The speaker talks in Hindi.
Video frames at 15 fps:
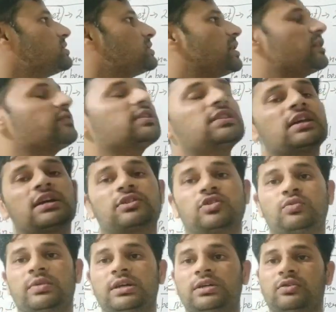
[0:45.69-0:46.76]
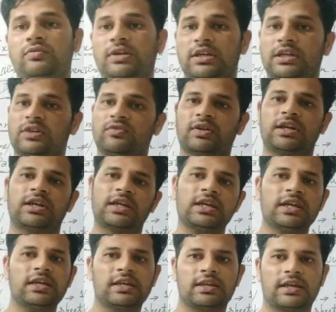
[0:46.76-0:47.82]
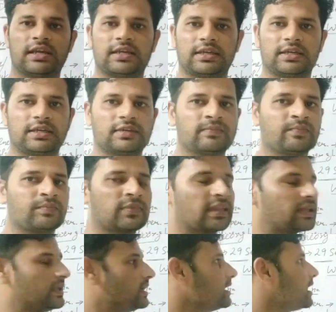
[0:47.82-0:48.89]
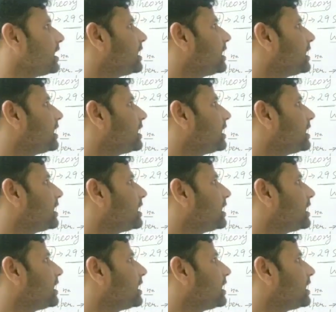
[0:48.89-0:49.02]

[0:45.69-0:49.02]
सेवेंथ अक्टूबर ट्वेंटी ट्वेंटी रहेगी ये